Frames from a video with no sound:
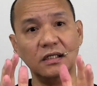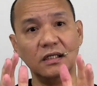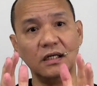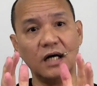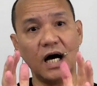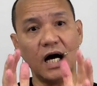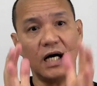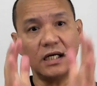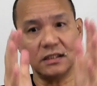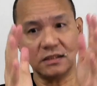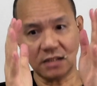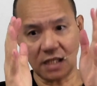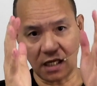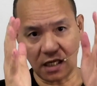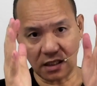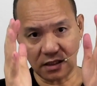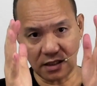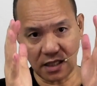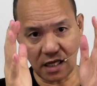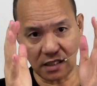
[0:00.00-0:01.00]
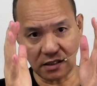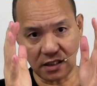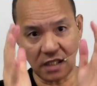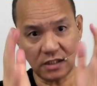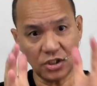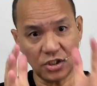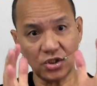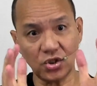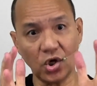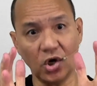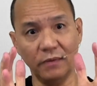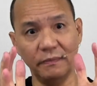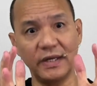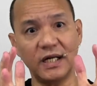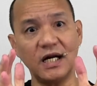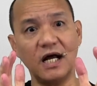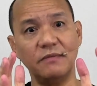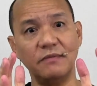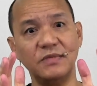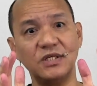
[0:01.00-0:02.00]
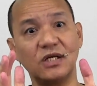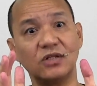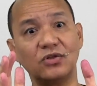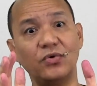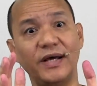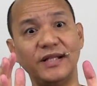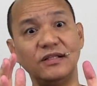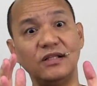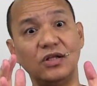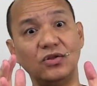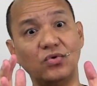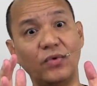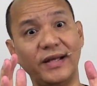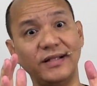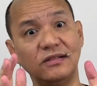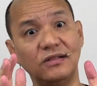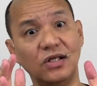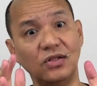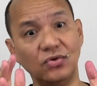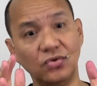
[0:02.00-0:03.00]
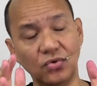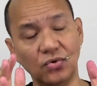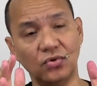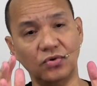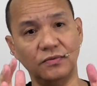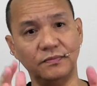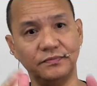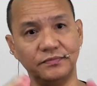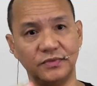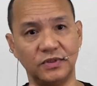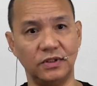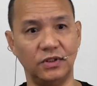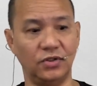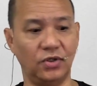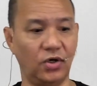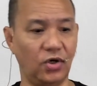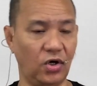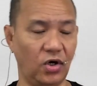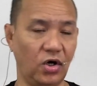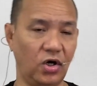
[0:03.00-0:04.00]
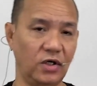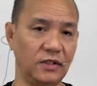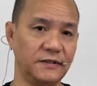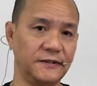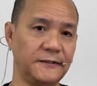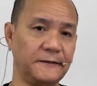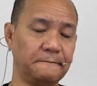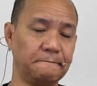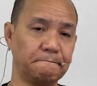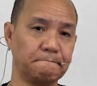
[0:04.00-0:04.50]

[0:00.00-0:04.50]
ah, sa, na na-discover namin sa 2022. Ayun.